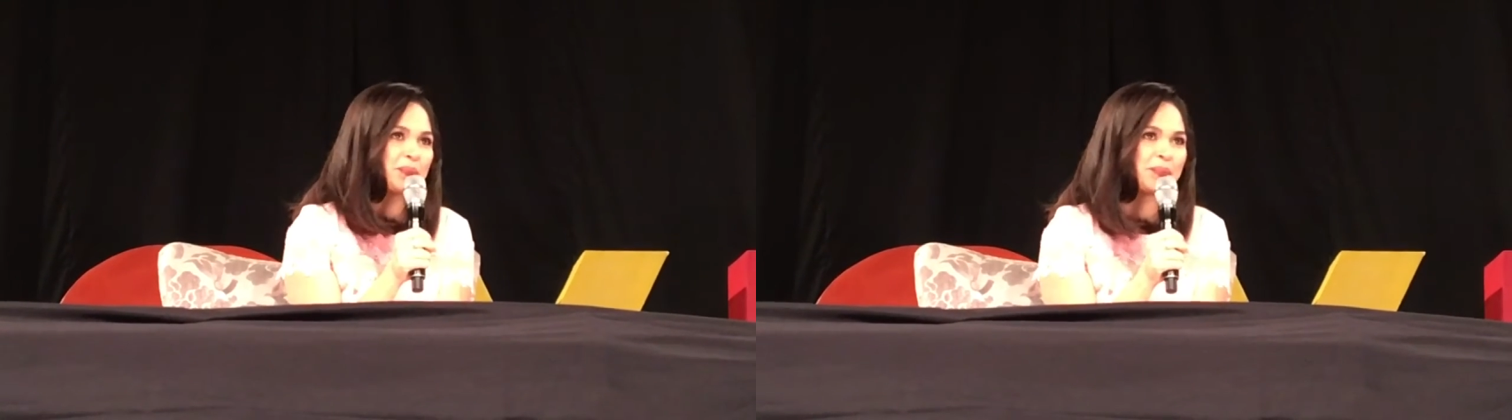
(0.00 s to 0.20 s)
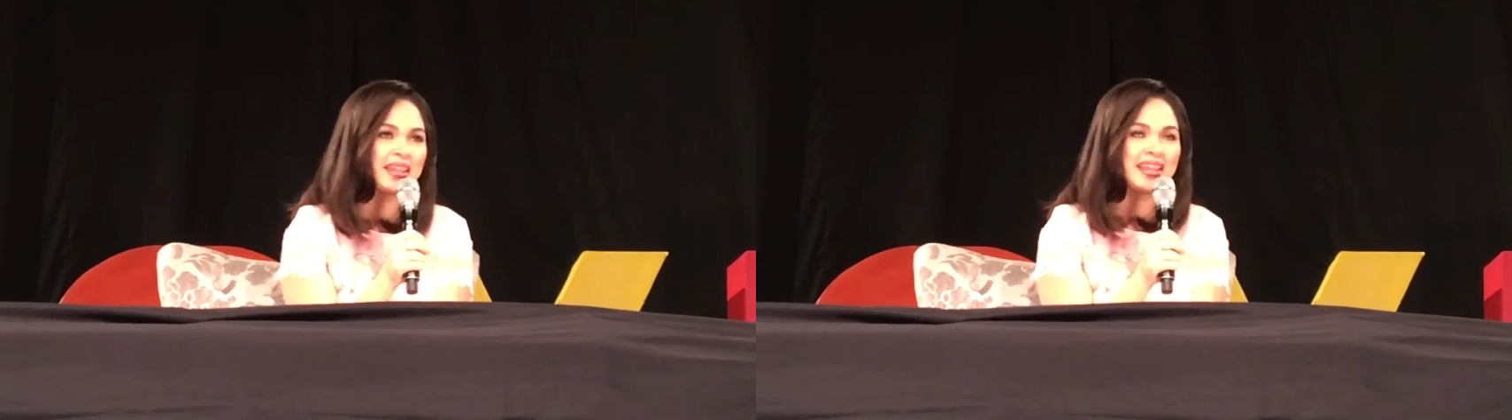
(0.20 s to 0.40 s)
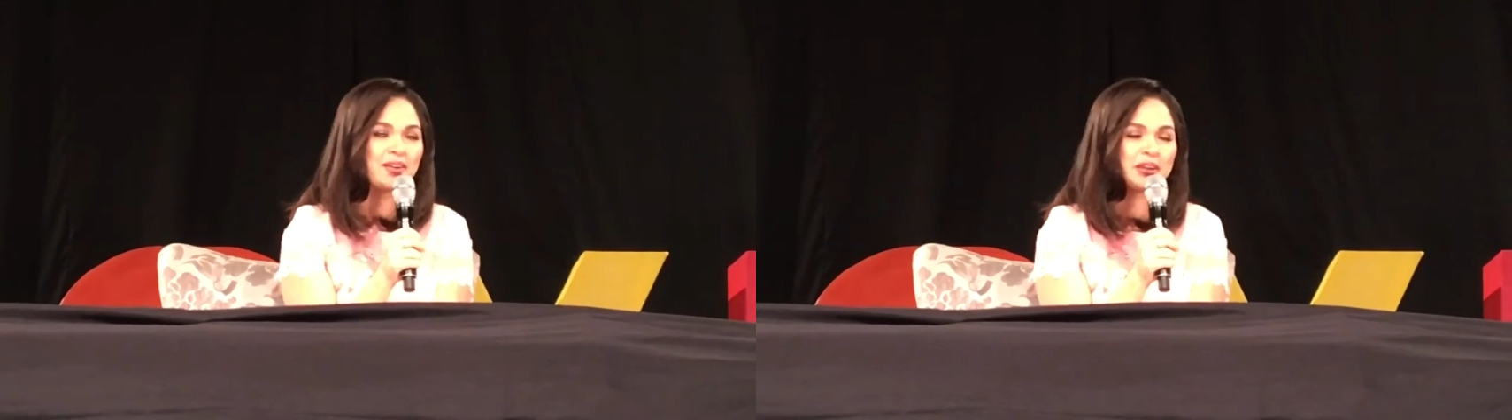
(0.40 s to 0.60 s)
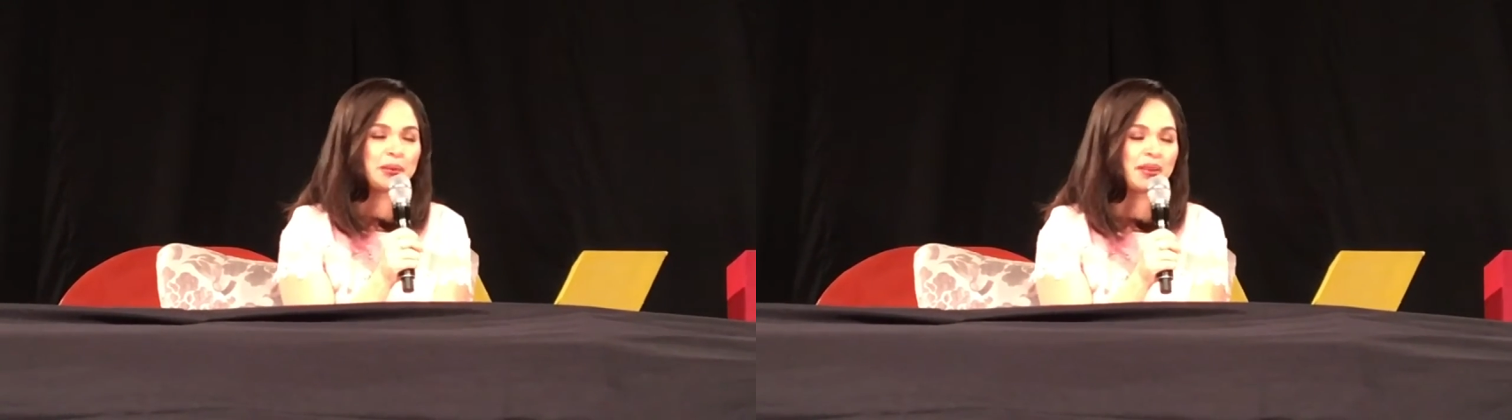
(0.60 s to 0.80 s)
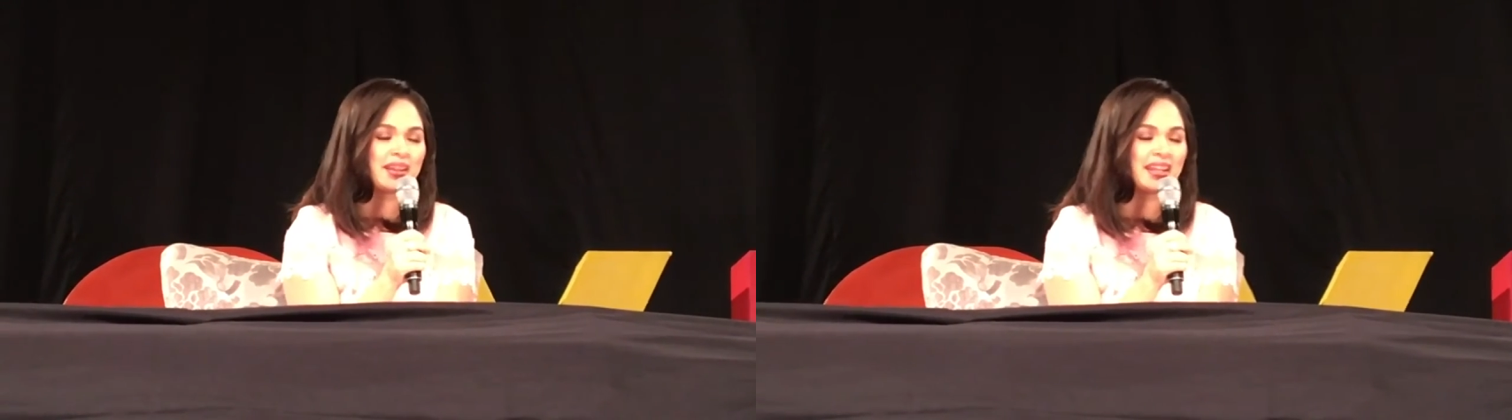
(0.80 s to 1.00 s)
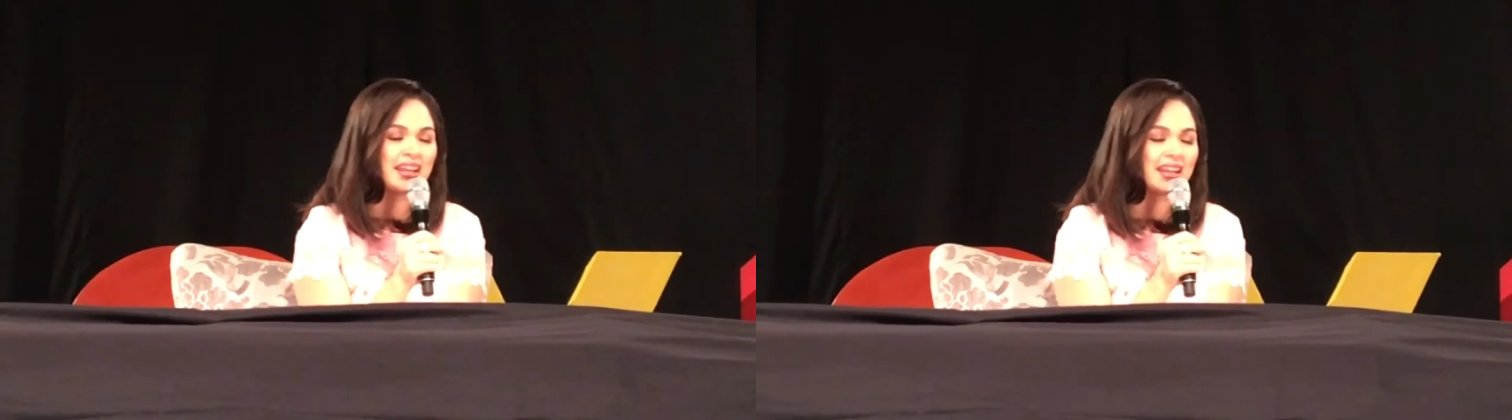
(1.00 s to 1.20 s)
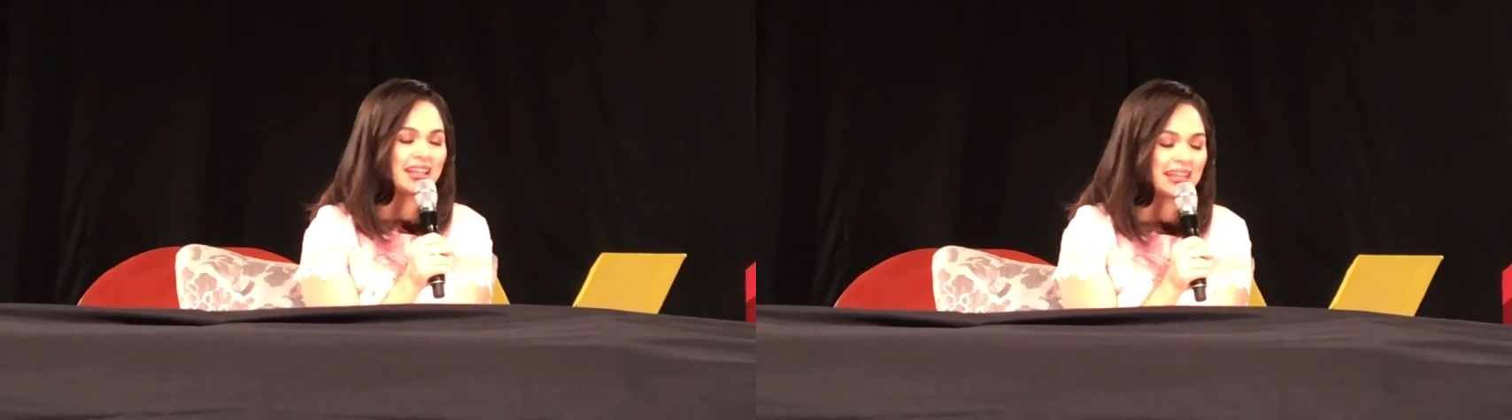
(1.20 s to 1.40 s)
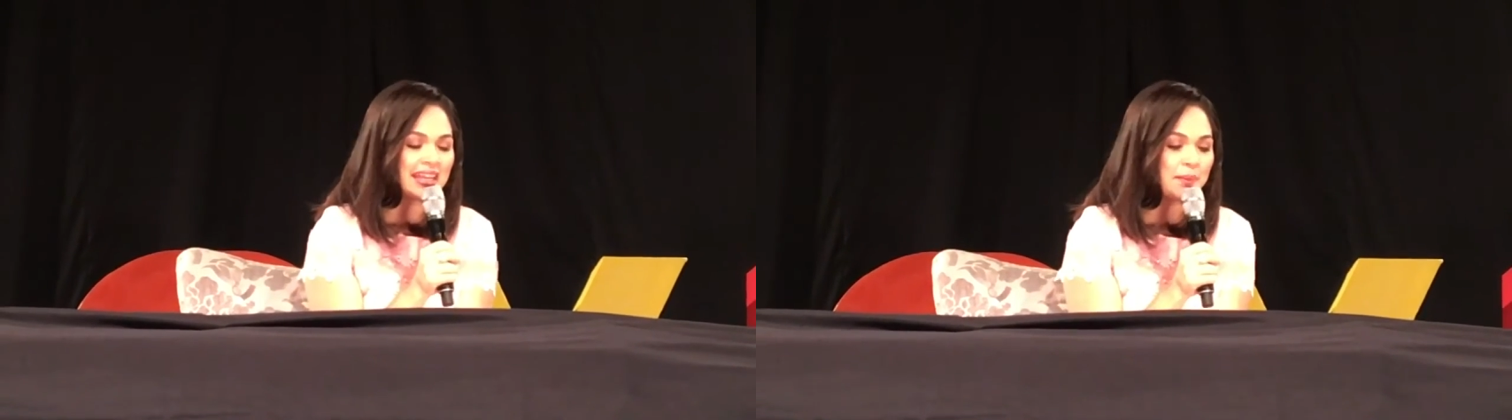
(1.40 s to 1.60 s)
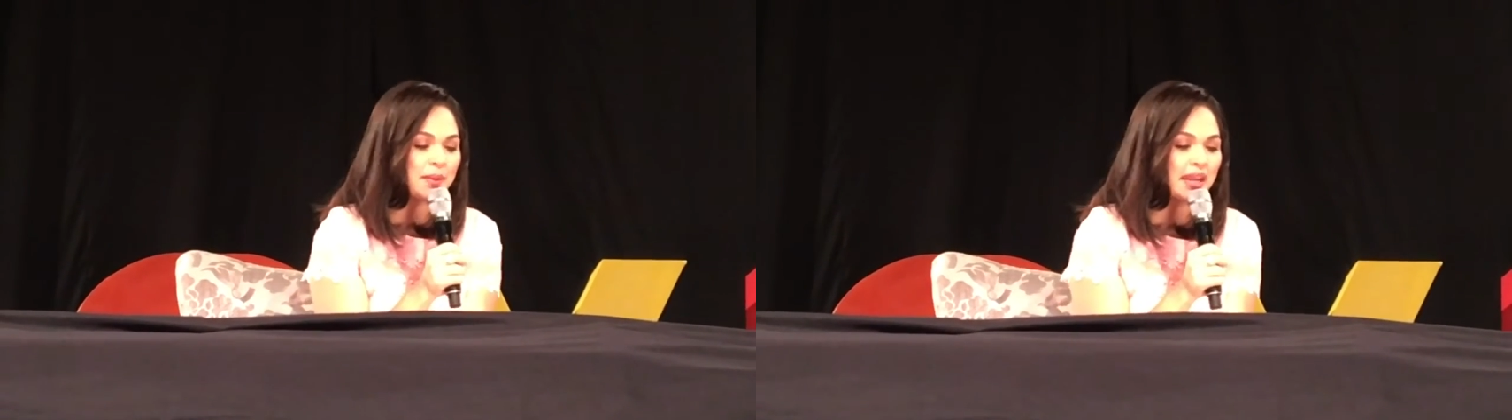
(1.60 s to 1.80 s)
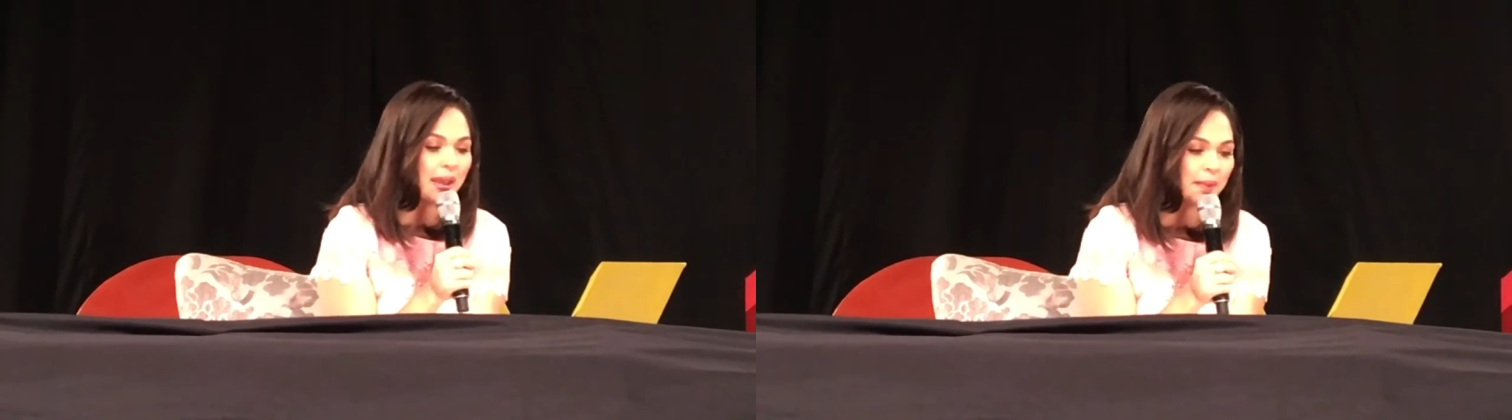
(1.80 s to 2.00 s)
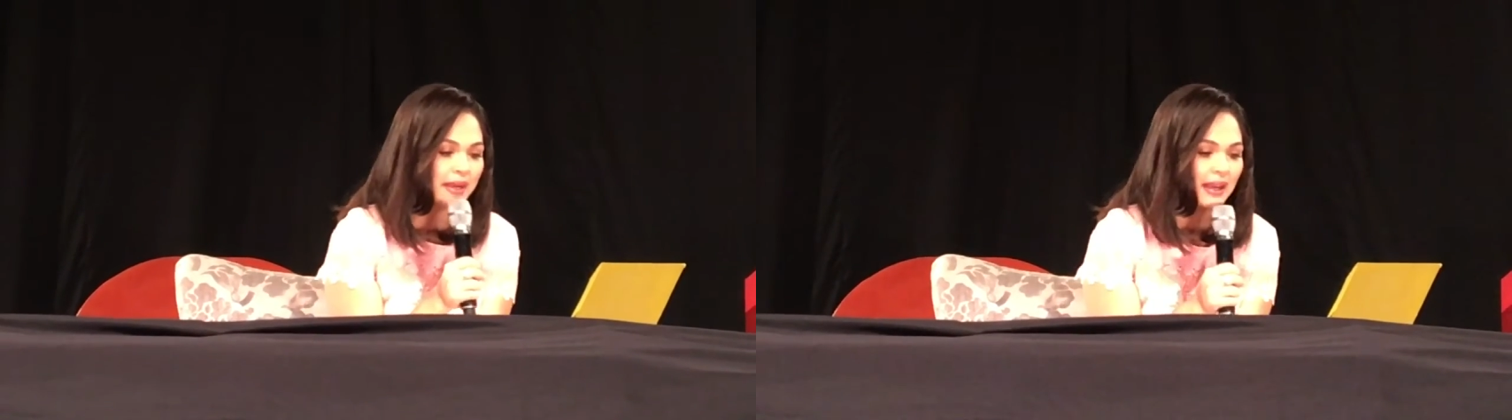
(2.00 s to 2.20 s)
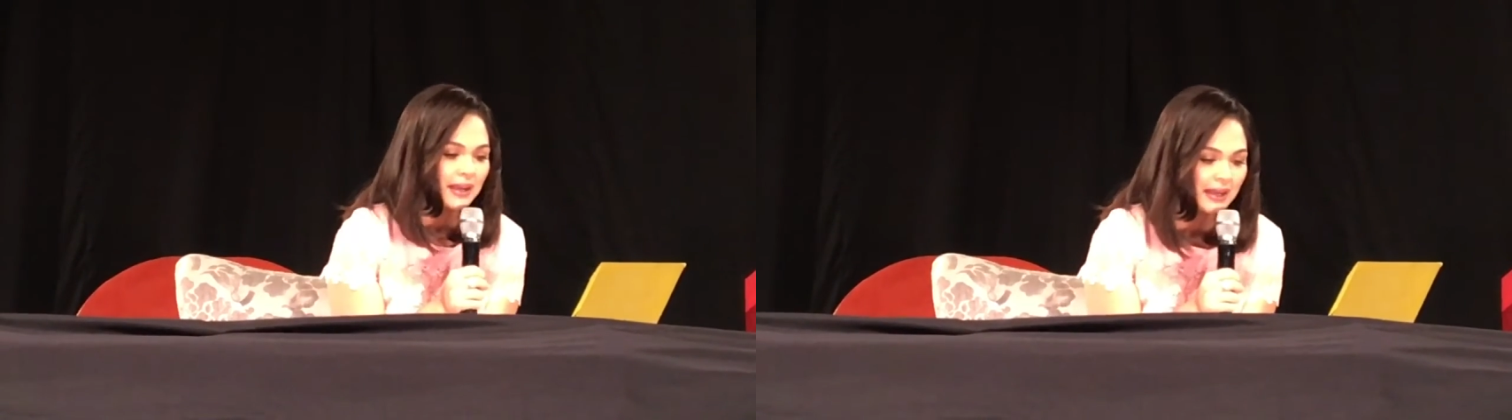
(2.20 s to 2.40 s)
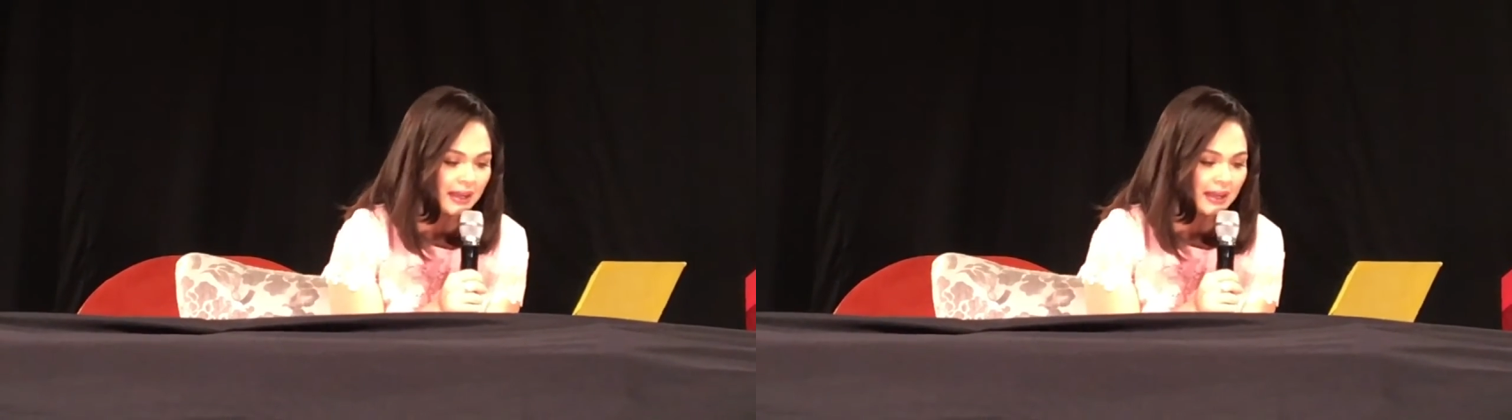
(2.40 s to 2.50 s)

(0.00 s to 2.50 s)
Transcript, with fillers: Hindi ko naman, hindi naman namin